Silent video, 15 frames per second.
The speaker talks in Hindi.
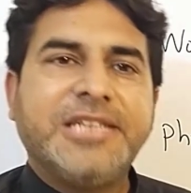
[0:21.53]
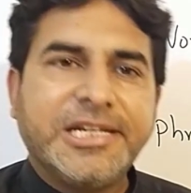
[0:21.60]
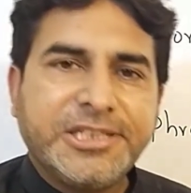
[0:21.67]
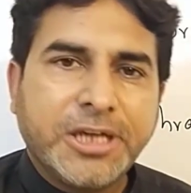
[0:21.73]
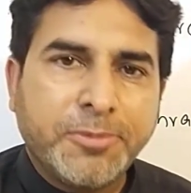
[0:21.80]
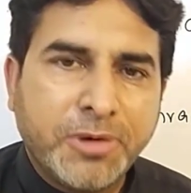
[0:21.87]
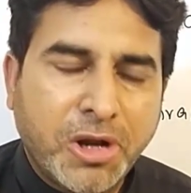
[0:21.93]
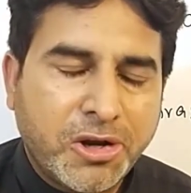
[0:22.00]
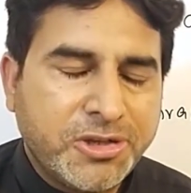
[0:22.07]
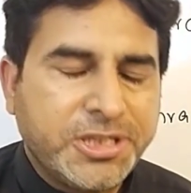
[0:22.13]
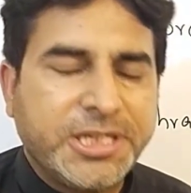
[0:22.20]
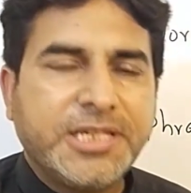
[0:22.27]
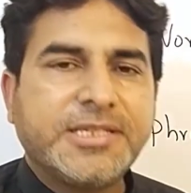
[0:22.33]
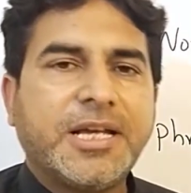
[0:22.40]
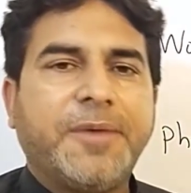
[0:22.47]
ये
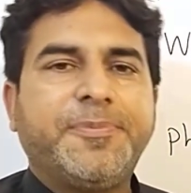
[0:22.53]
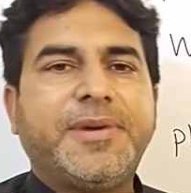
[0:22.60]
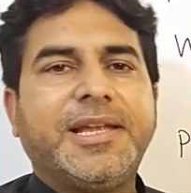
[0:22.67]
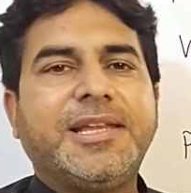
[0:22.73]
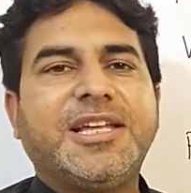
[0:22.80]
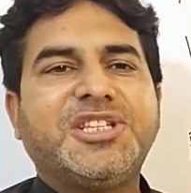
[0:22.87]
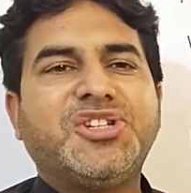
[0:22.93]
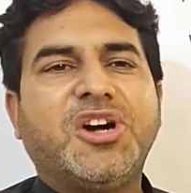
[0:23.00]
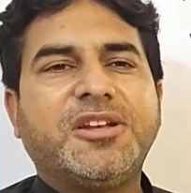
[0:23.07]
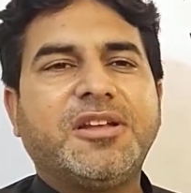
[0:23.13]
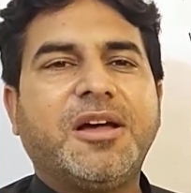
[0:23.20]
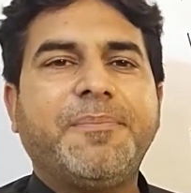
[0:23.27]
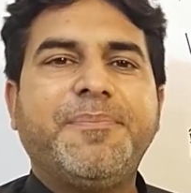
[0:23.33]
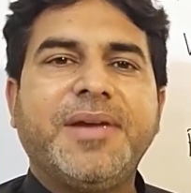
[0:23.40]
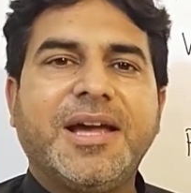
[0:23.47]
टर्मिनोलॉजीज आपके लिए
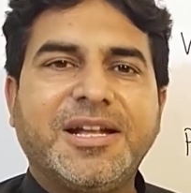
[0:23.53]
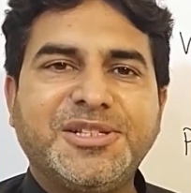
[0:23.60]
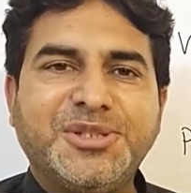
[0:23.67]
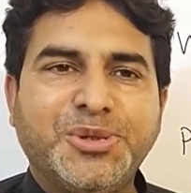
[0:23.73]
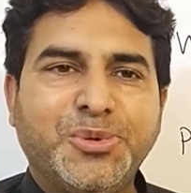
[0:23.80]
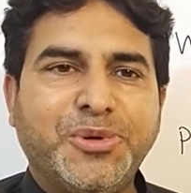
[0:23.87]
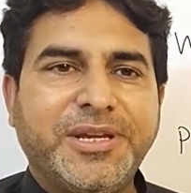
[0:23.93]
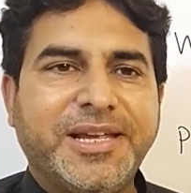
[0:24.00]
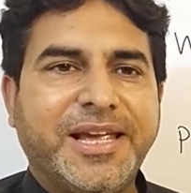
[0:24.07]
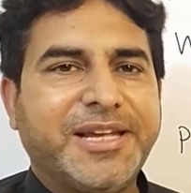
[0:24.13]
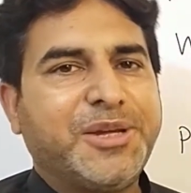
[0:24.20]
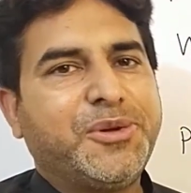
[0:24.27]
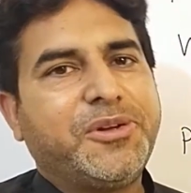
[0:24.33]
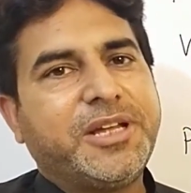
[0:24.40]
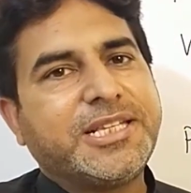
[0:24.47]
जानना बेहद ज़रूरी है
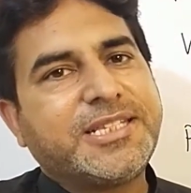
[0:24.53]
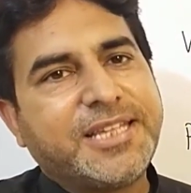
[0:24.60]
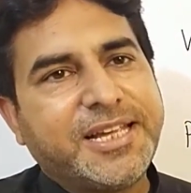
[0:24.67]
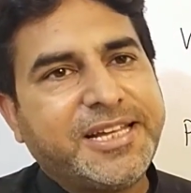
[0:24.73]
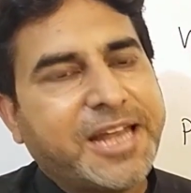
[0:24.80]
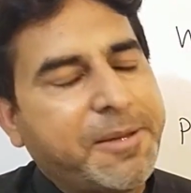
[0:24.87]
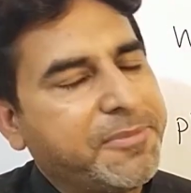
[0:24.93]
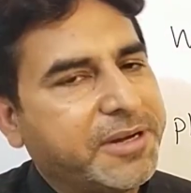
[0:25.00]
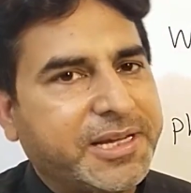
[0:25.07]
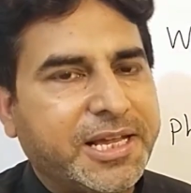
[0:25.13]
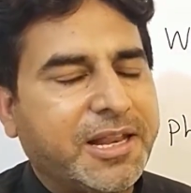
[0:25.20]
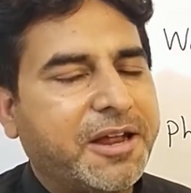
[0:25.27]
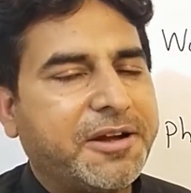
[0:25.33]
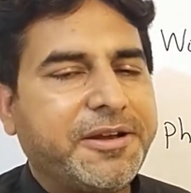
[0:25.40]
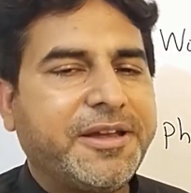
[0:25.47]
क्योंकि इससे ग्रामर
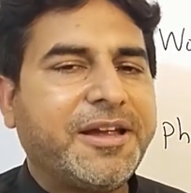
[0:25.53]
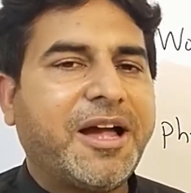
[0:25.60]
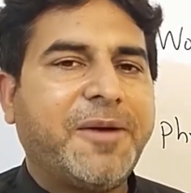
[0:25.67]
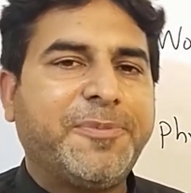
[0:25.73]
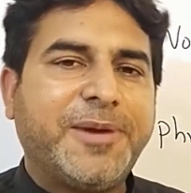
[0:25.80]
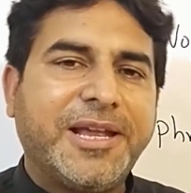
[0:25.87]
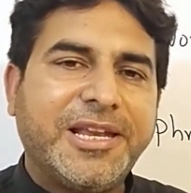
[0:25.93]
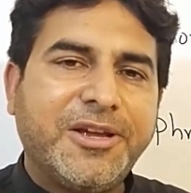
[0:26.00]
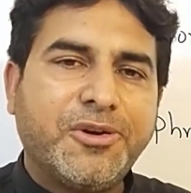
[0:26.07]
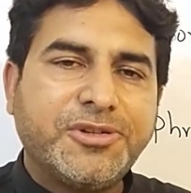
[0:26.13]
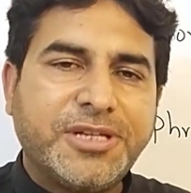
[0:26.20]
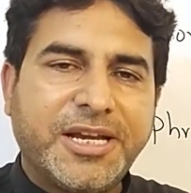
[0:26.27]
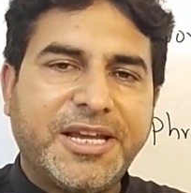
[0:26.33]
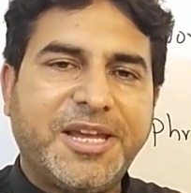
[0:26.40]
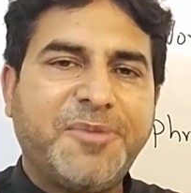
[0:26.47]
की लर्निंग आपके लिए हो
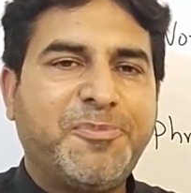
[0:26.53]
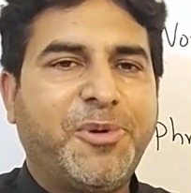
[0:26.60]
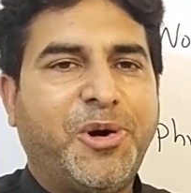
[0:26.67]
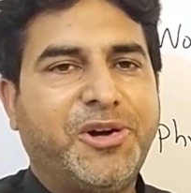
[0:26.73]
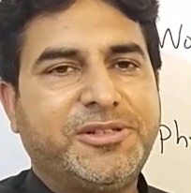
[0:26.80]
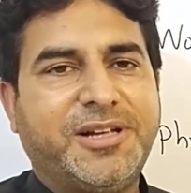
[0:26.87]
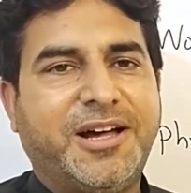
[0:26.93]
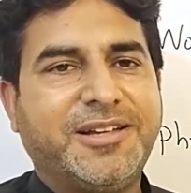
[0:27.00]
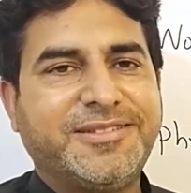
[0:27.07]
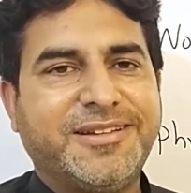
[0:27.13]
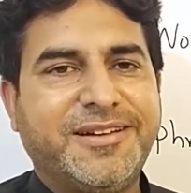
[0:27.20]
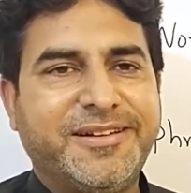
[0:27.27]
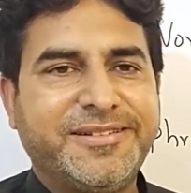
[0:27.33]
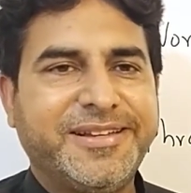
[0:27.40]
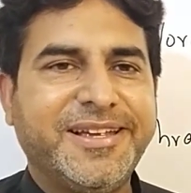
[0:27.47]
जाएगी बहुत
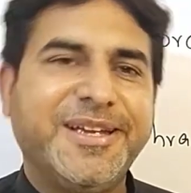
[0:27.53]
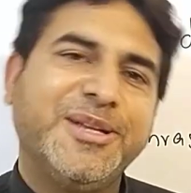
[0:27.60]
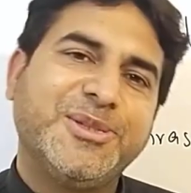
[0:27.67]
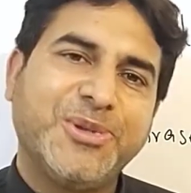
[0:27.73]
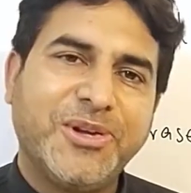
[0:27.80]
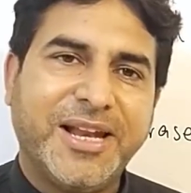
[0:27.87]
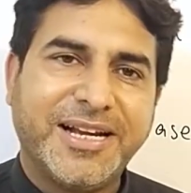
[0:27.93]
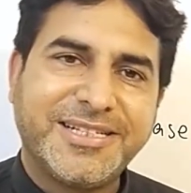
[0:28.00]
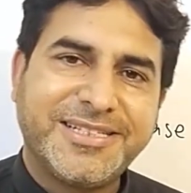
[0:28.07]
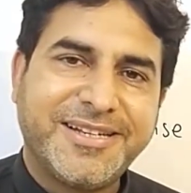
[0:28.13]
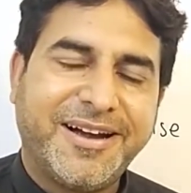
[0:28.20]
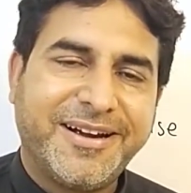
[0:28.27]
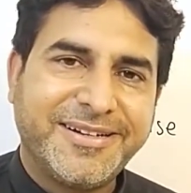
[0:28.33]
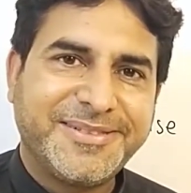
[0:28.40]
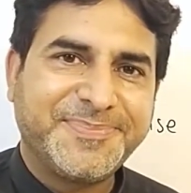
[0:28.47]
आसान सो लेट
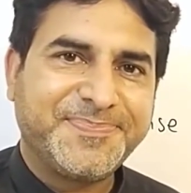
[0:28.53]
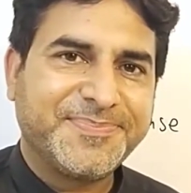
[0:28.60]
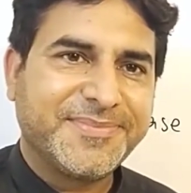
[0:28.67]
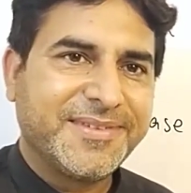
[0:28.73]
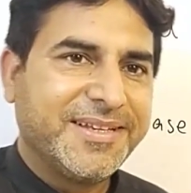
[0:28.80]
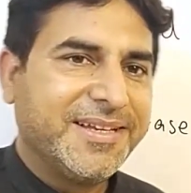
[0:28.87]
स्टार्ट